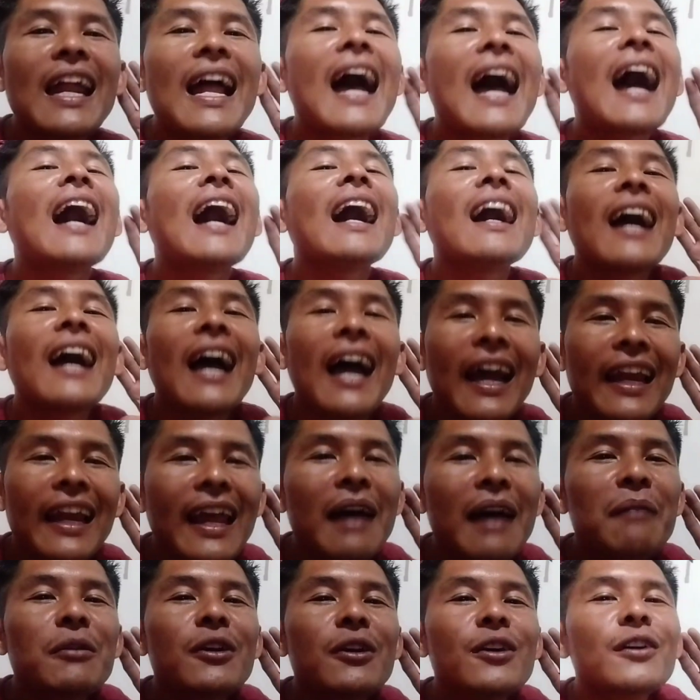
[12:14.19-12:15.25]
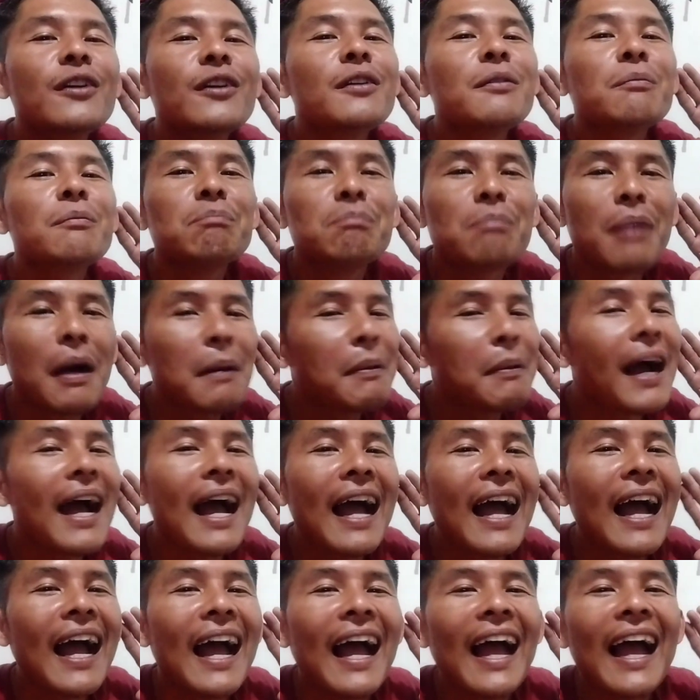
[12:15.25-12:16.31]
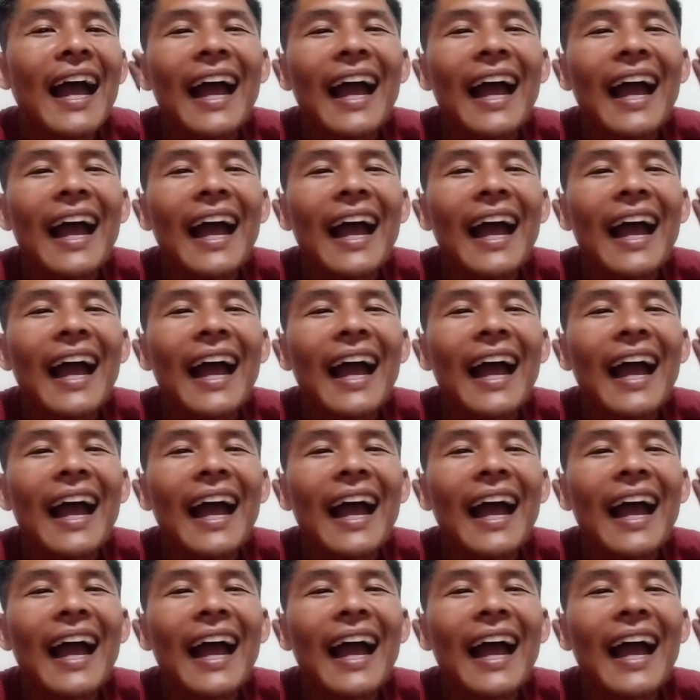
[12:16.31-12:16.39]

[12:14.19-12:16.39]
lang. I love you. Bye-bye.